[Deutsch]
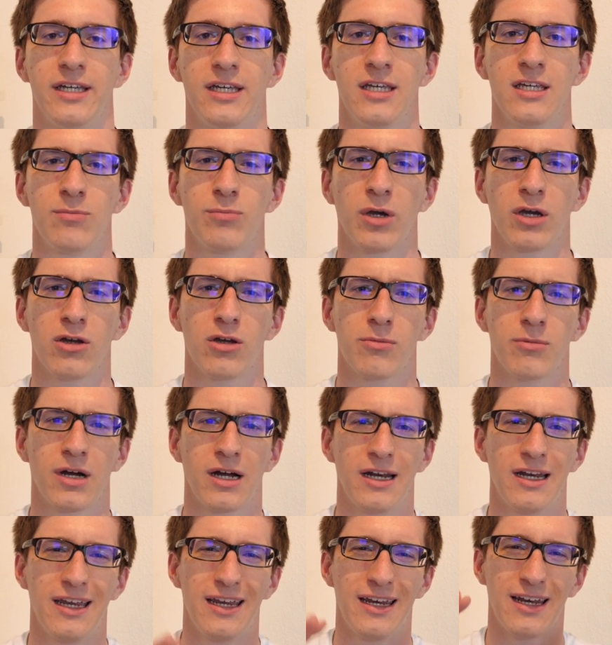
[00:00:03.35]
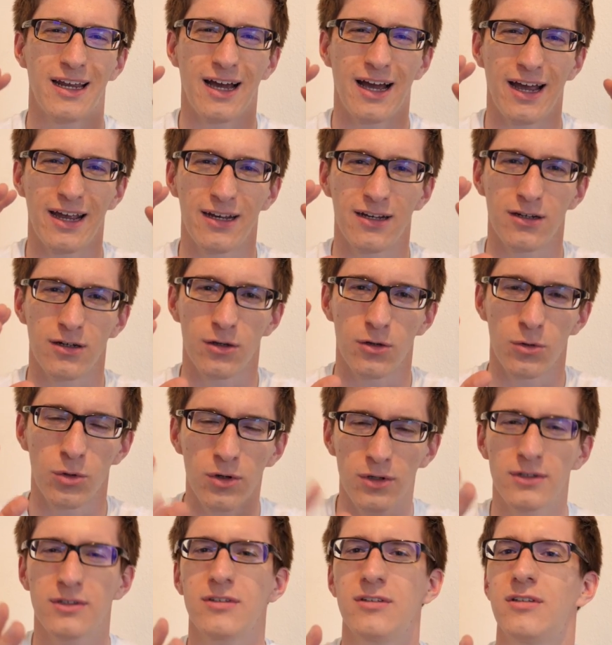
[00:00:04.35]
Ich bringe euch mal in einer
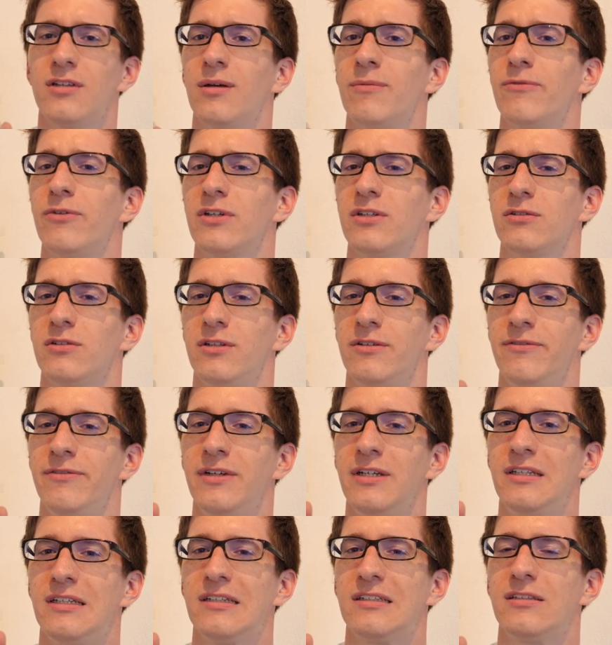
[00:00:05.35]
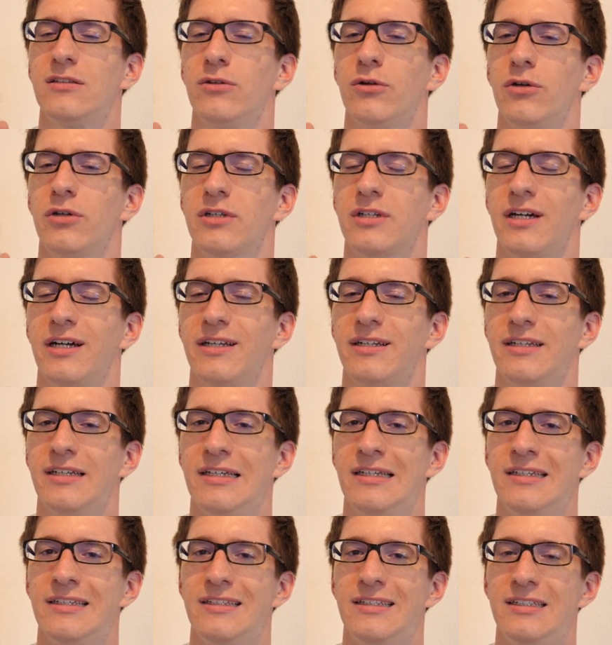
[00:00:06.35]
kurzen Zusammenfassung die wichtigsten Neuigkeiten
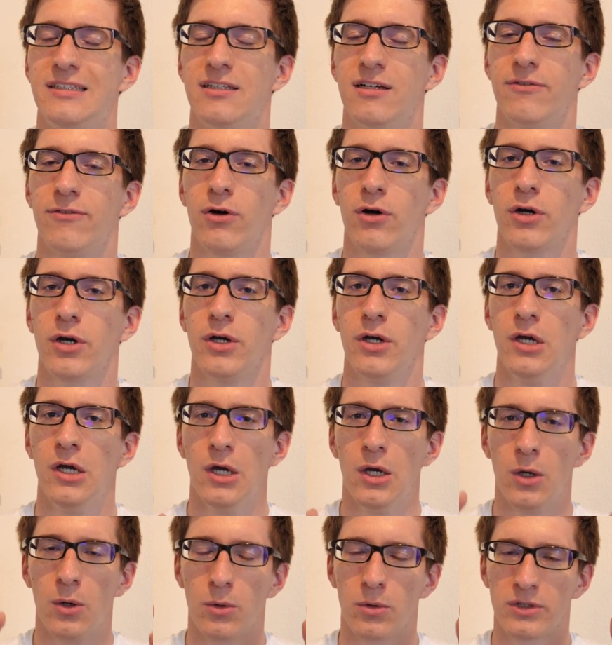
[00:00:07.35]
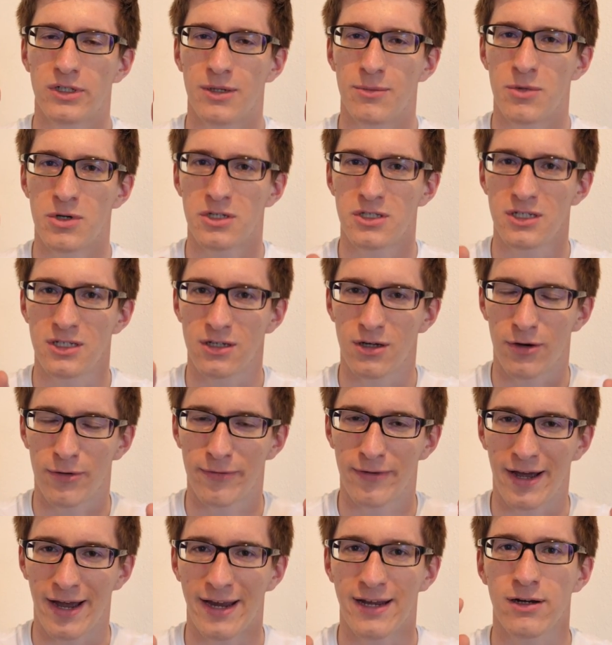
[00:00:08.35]
in dieser Woche und da möchte ich
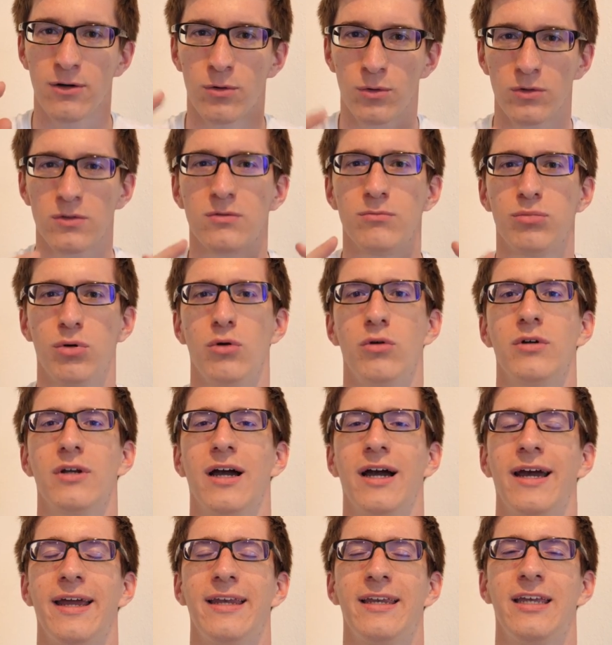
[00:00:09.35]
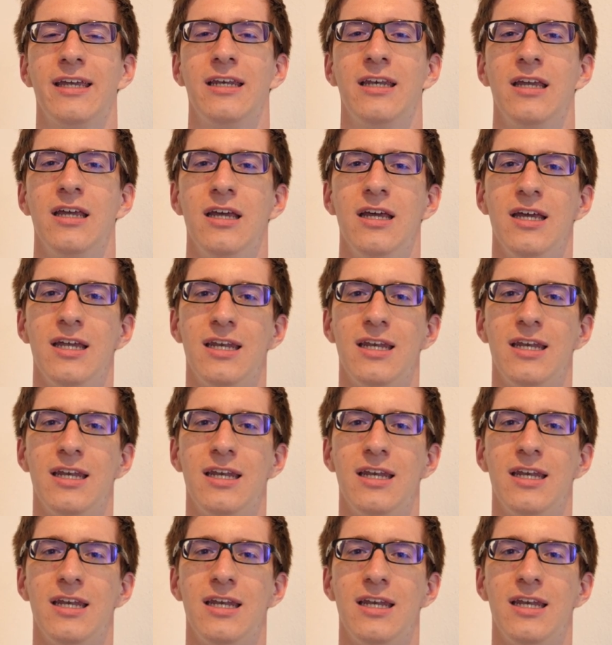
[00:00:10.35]
auf einen großen Punkt eingehen,